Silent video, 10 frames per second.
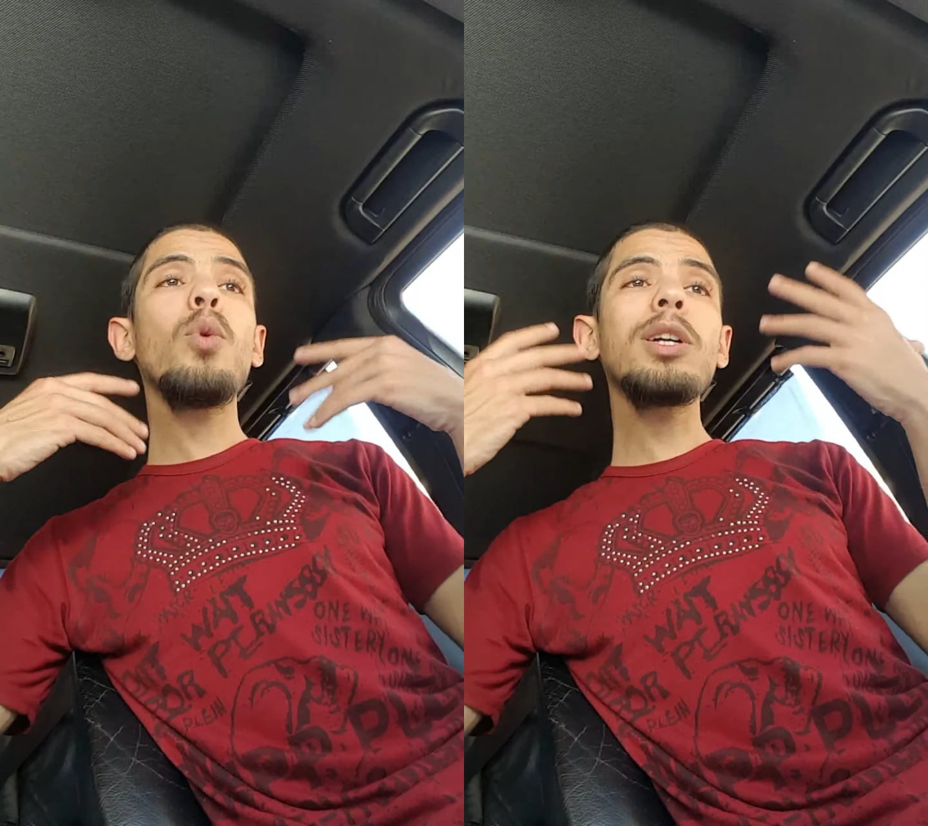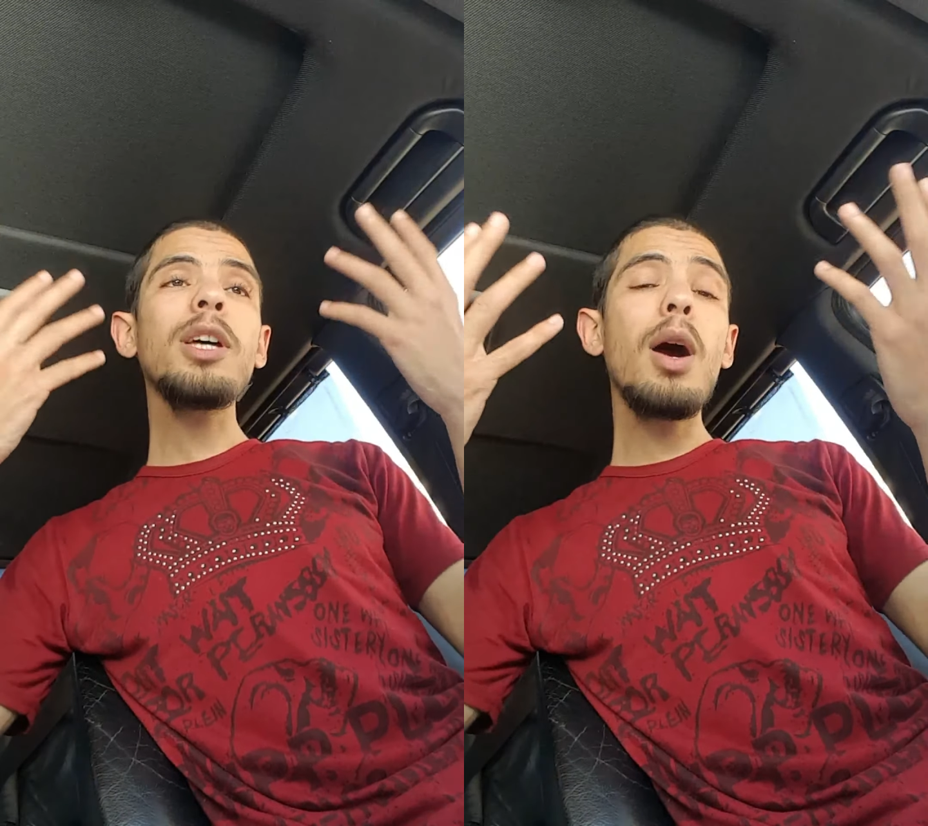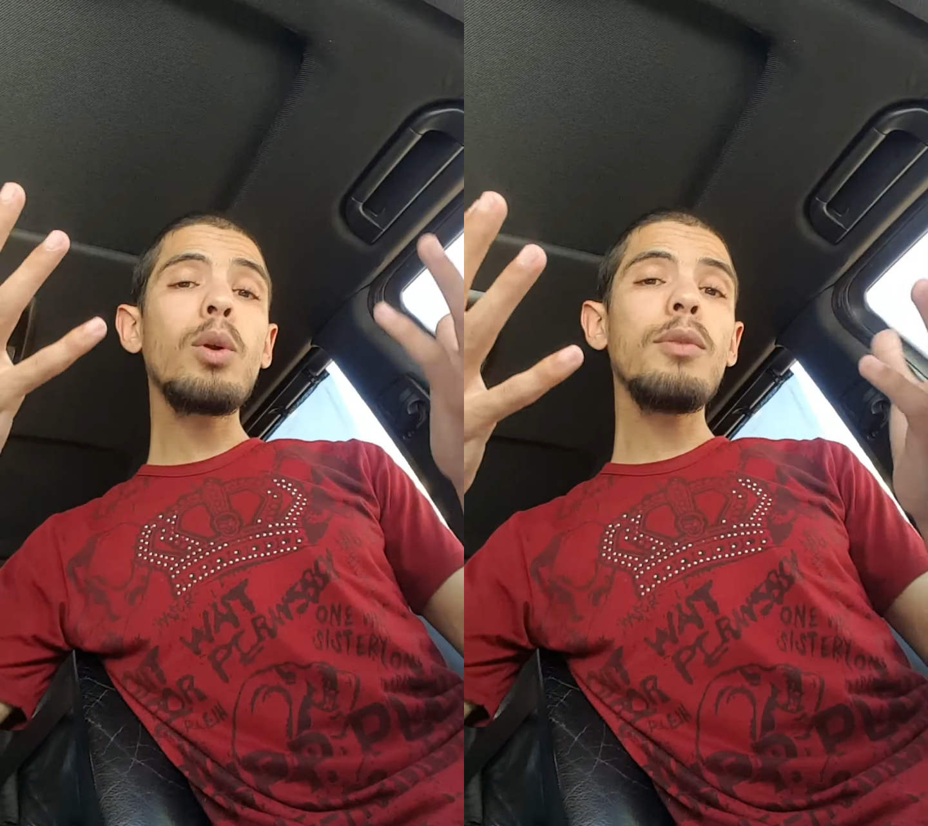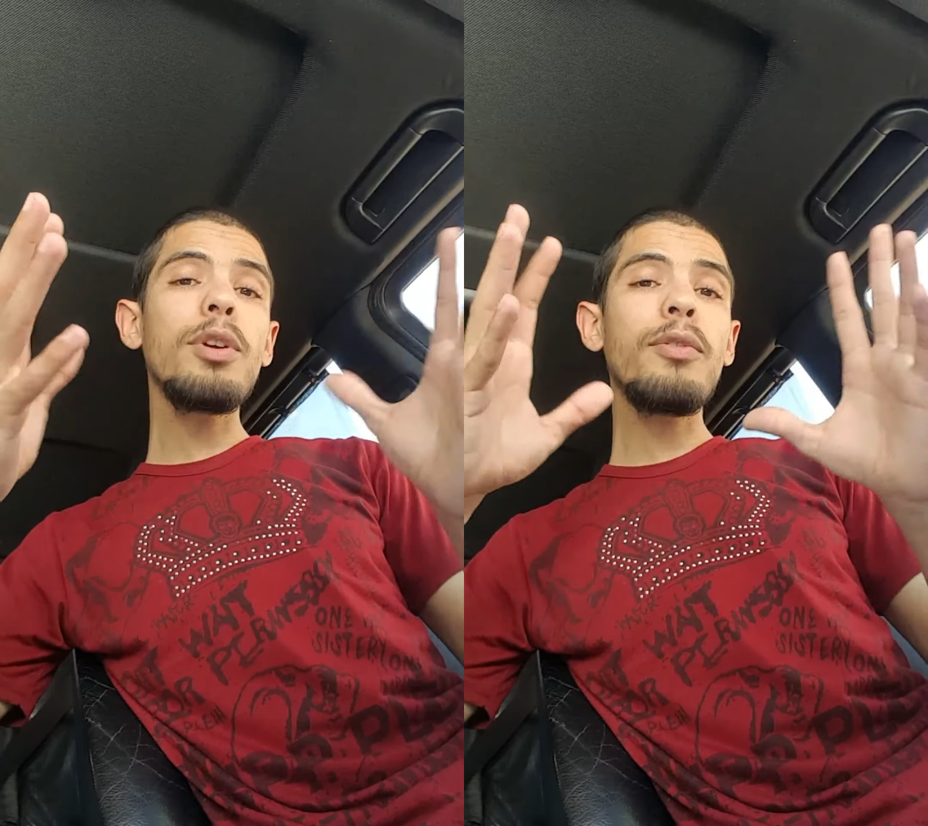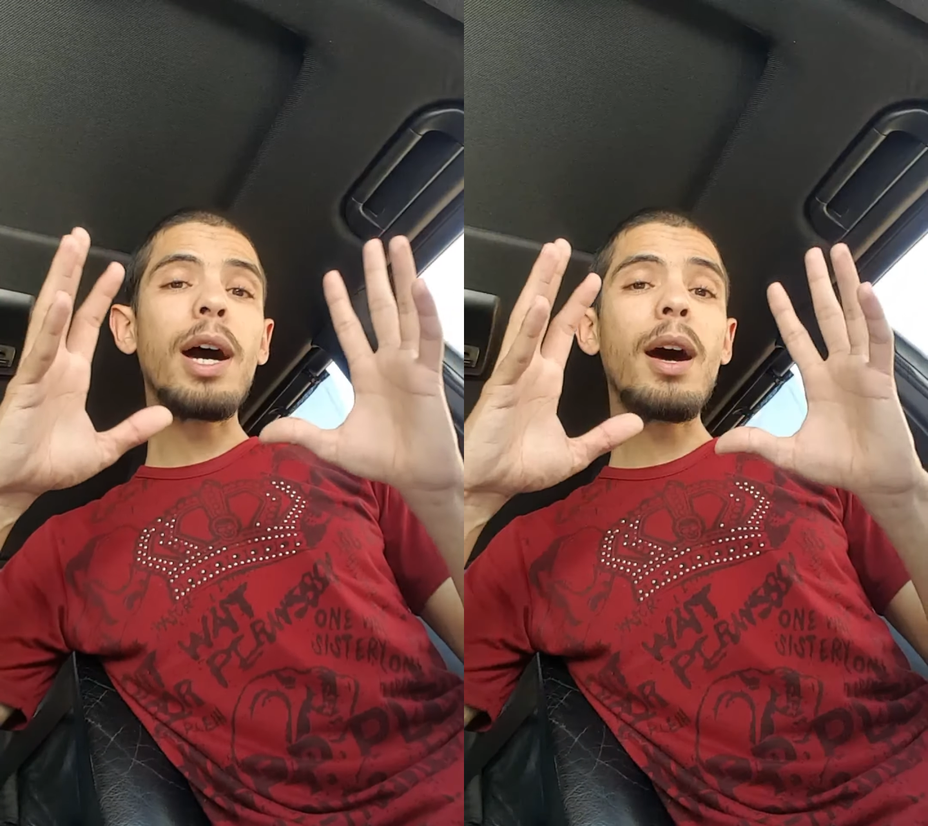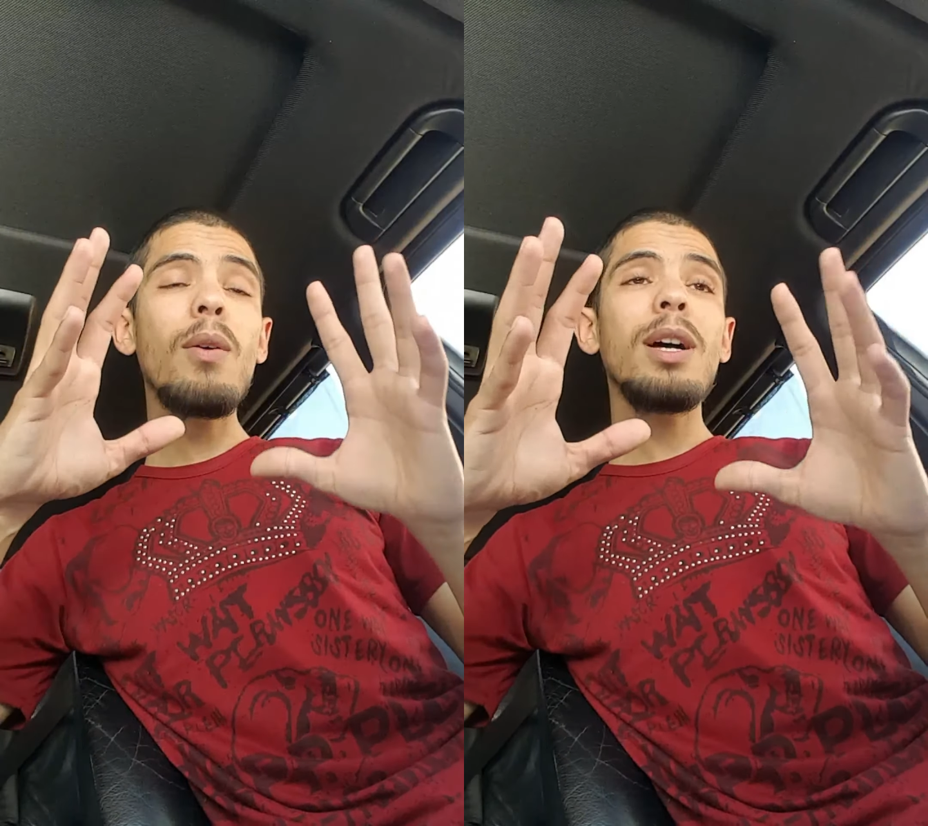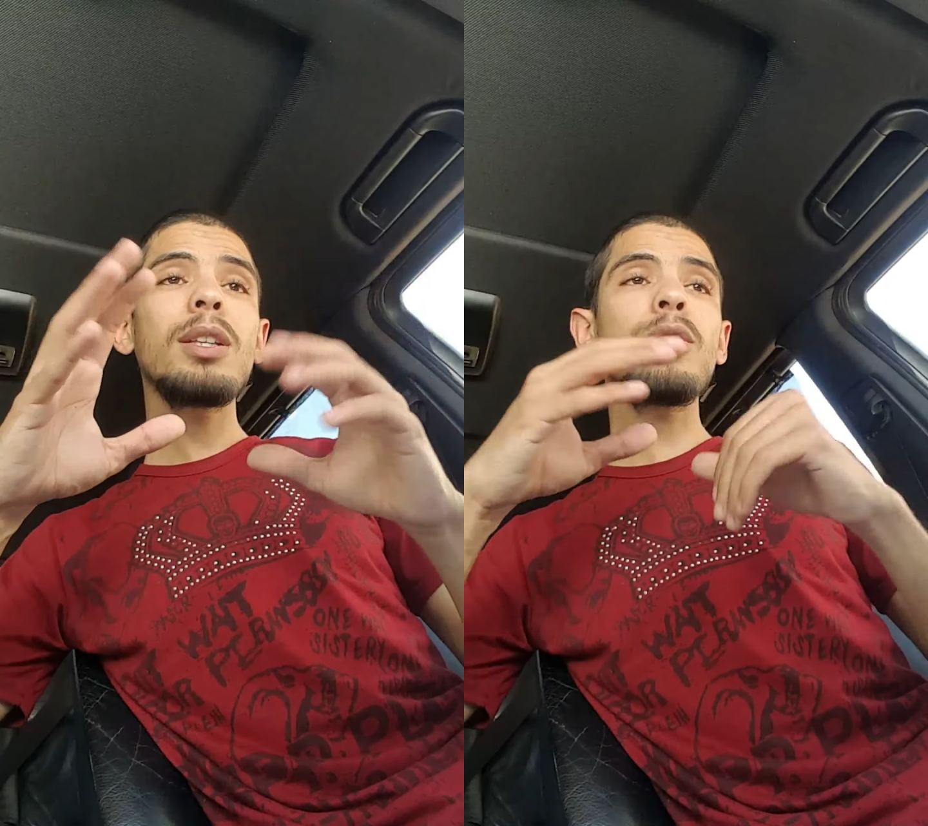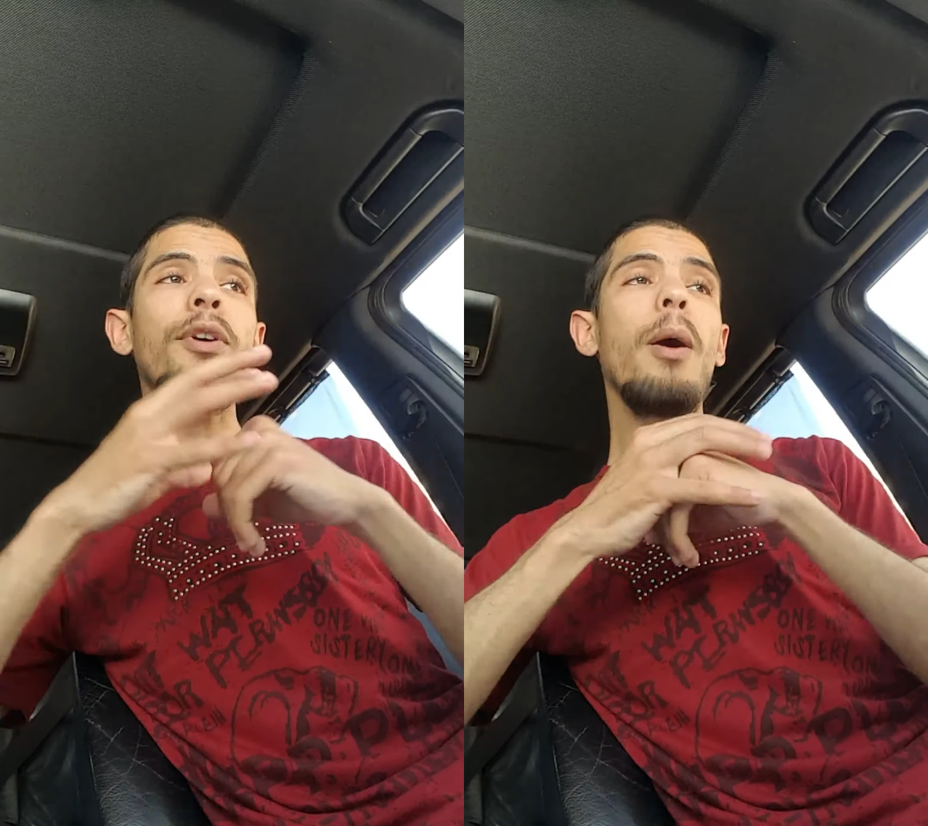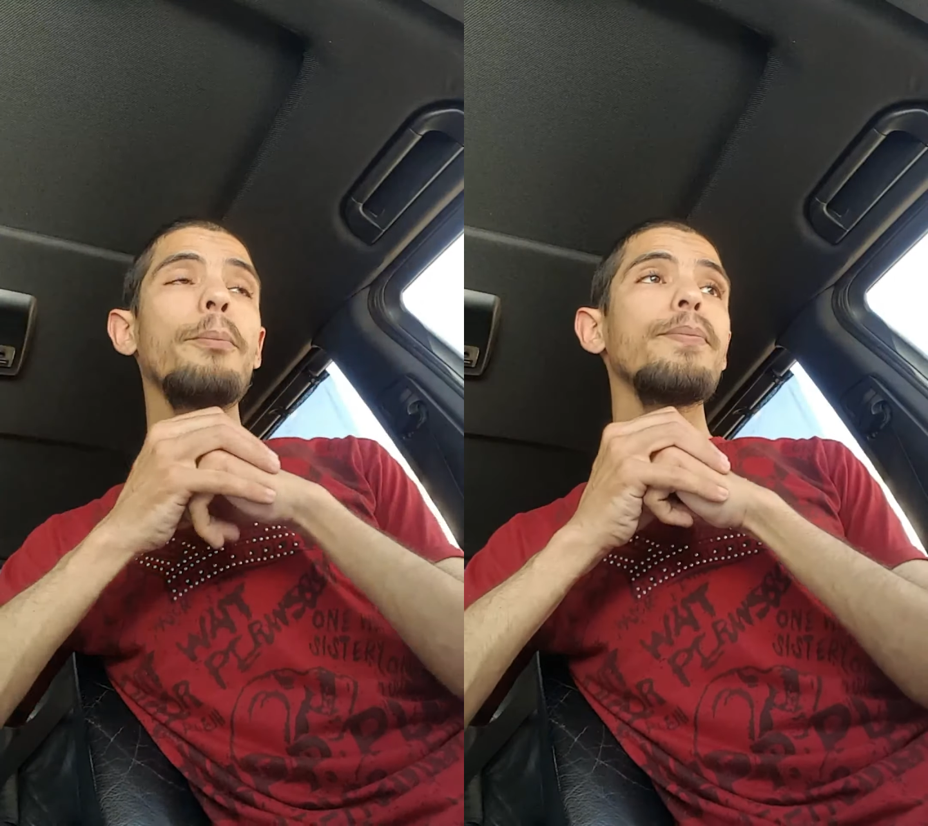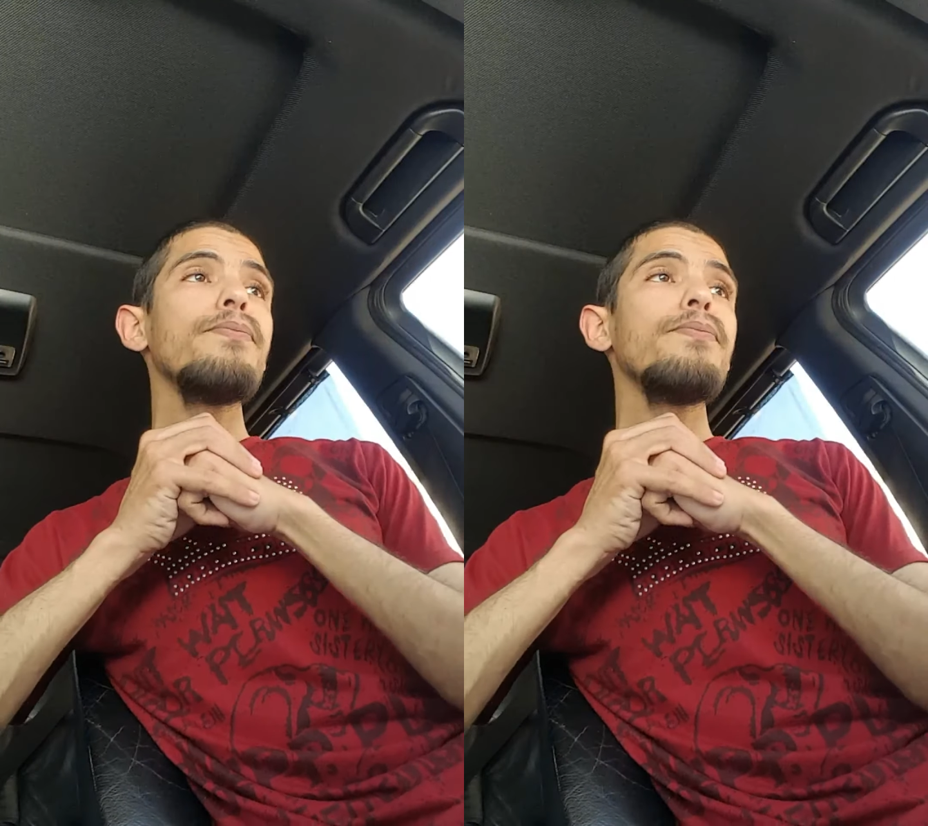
وكتعاود الفرفاره طفى